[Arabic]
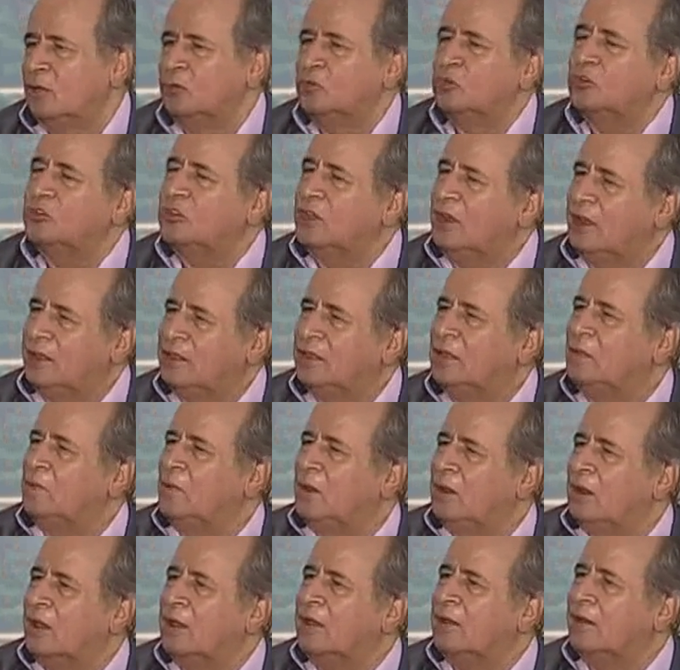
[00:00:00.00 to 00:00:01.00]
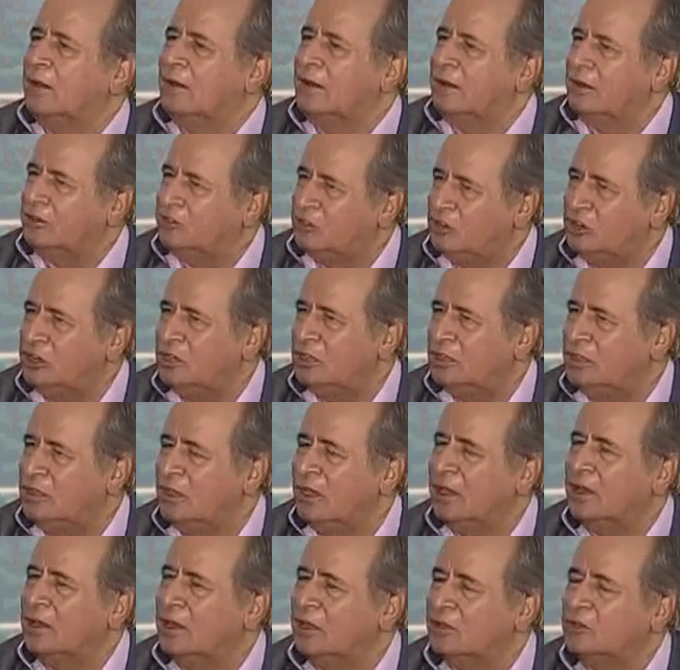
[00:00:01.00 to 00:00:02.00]
خصوصا عندما نقرأ نشيد
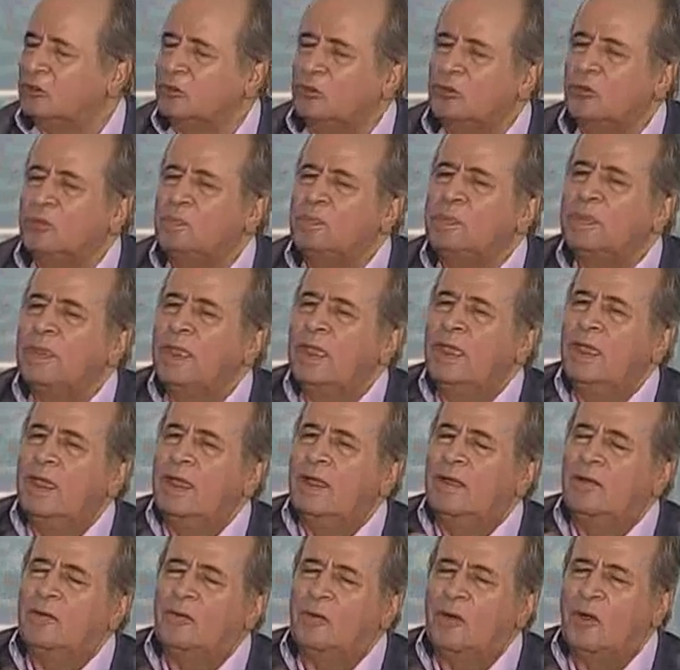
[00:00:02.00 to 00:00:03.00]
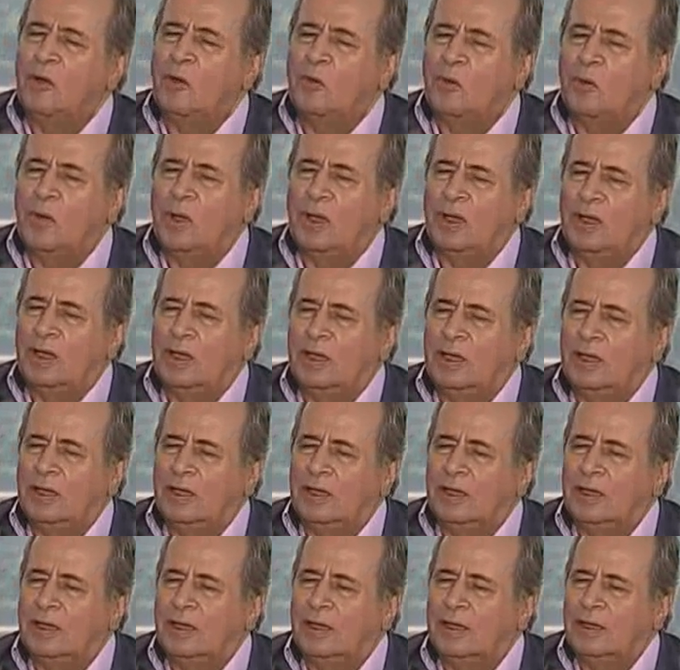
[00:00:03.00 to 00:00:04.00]
إخناتون وهو
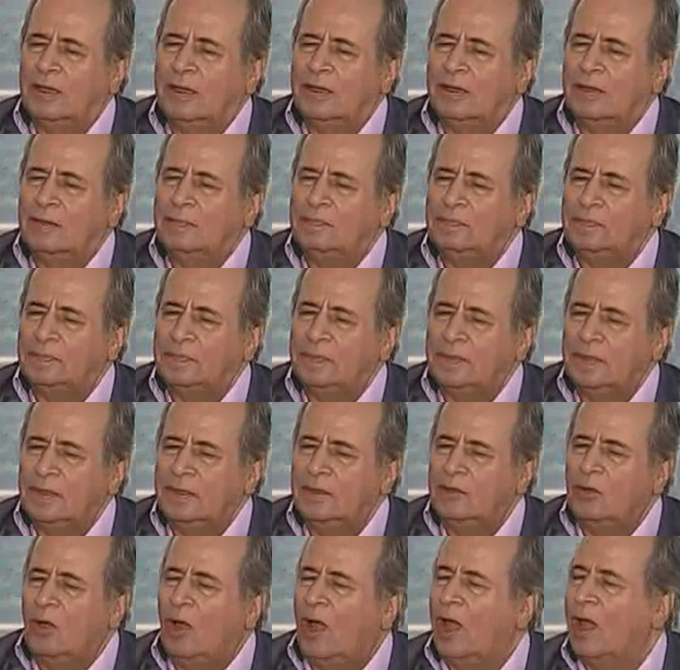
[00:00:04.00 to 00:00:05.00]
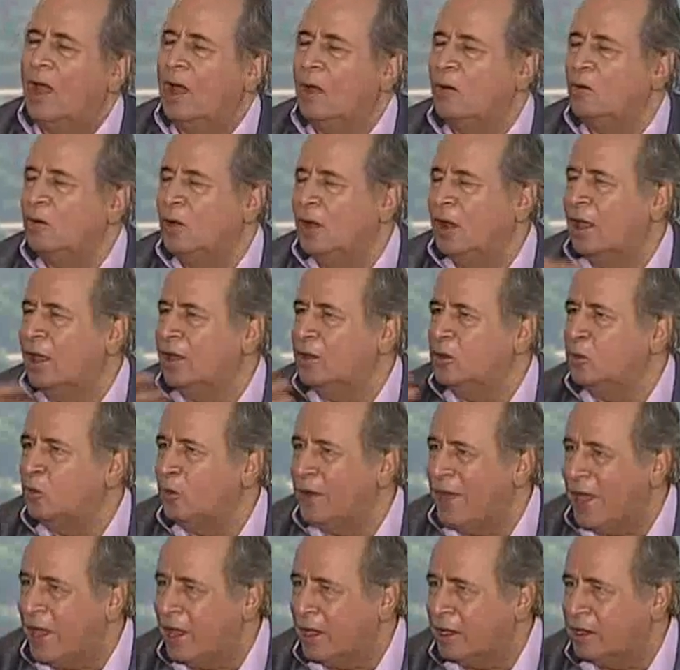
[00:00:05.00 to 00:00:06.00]
آه، يحاول أن
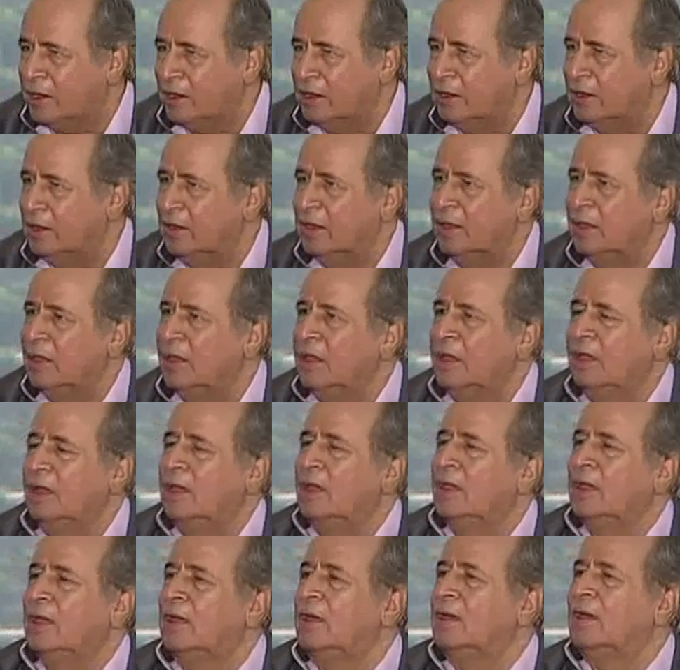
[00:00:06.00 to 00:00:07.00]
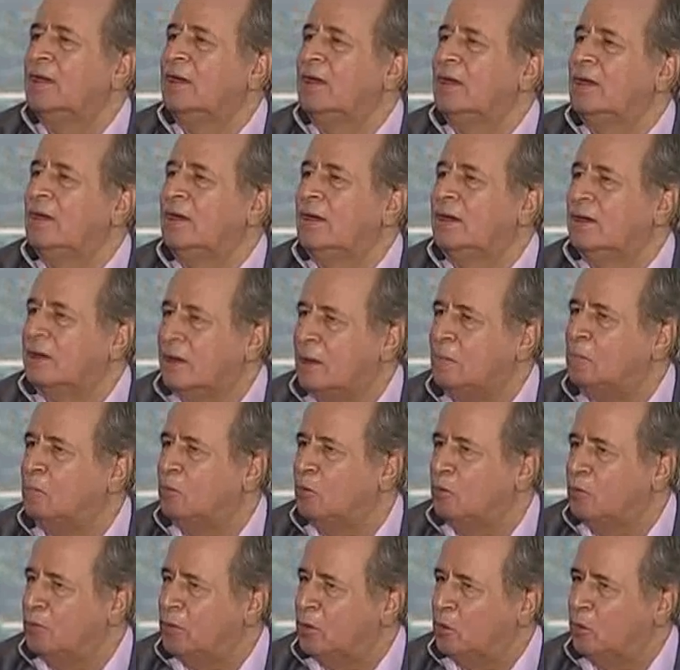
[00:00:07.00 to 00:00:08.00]
يناجي آه،
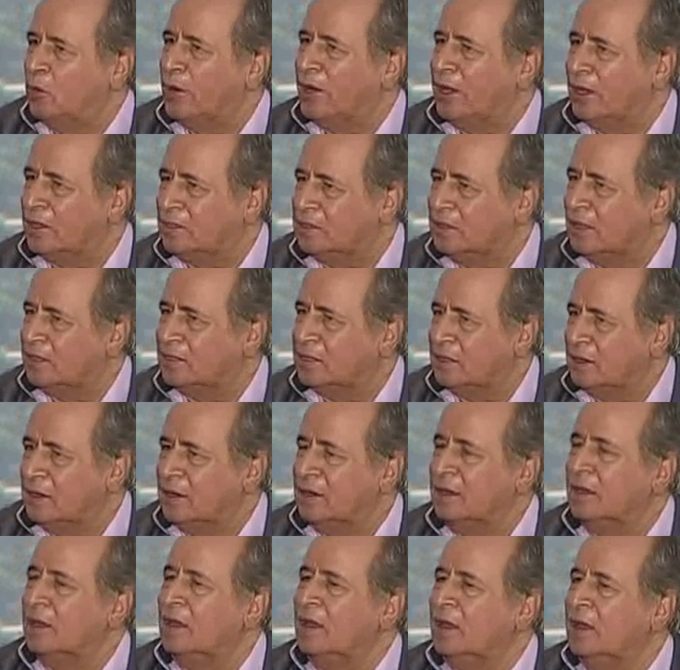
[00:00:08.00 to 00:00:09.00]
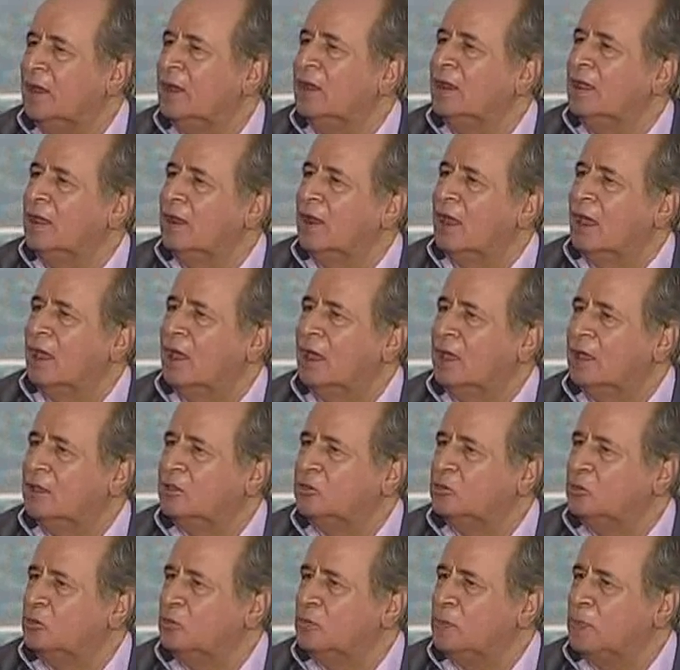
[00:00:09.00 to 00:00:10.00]
ربه من وجهة نظري الإله
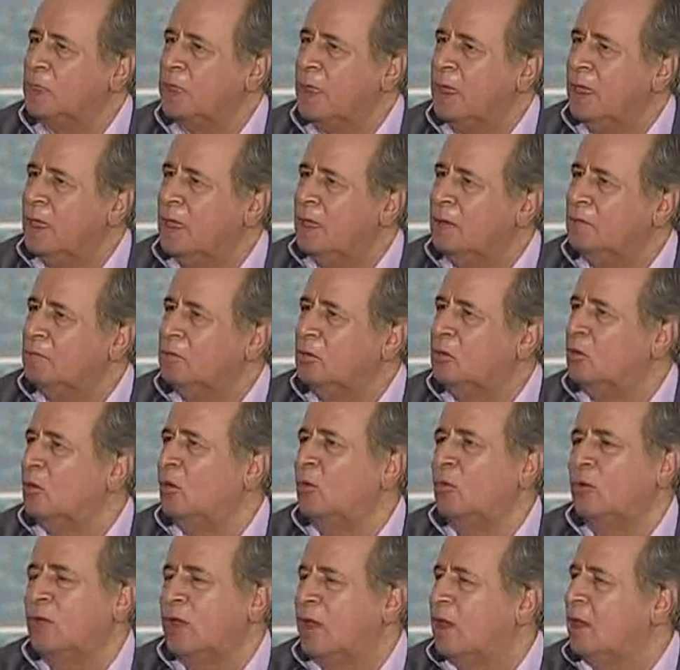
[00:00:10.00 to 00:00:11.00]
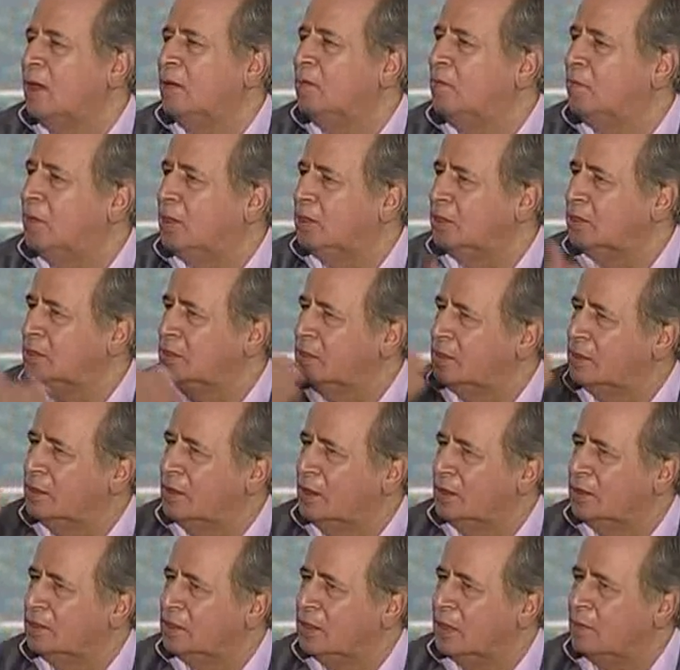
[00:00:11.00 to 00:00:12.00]
أتون نعم. بيقول له يا من
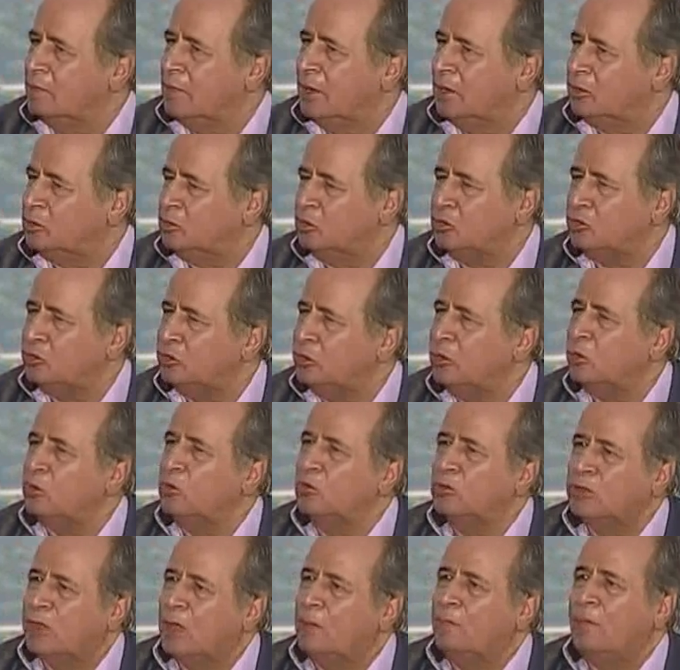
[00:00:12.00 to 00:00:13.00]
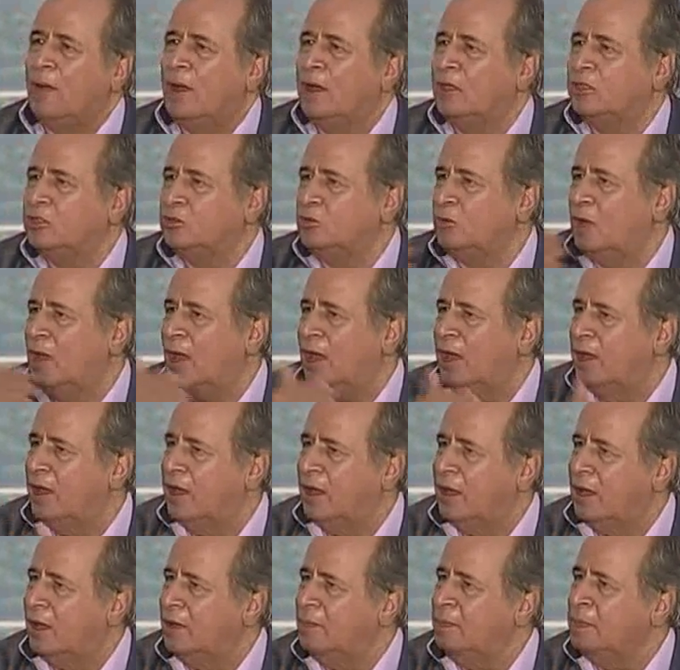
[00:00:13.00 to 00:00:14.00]
عندما تشرق تبعث
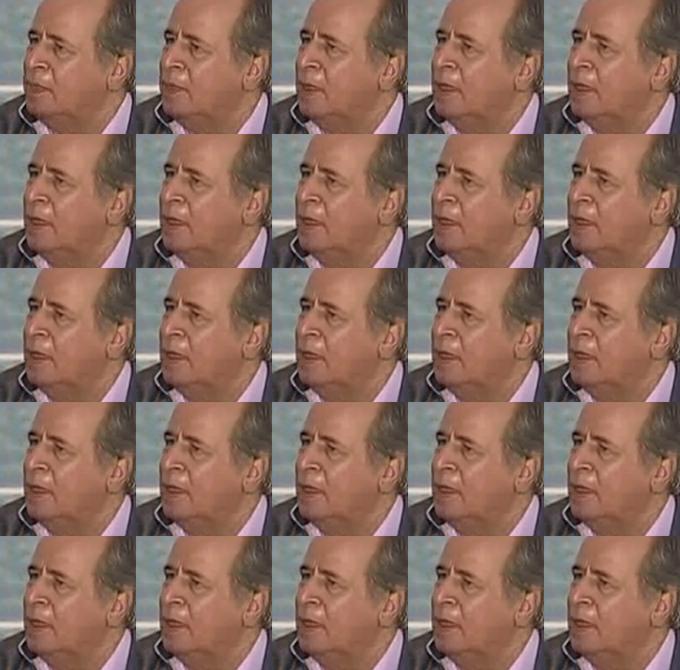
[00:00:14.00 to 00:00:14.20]
الحياة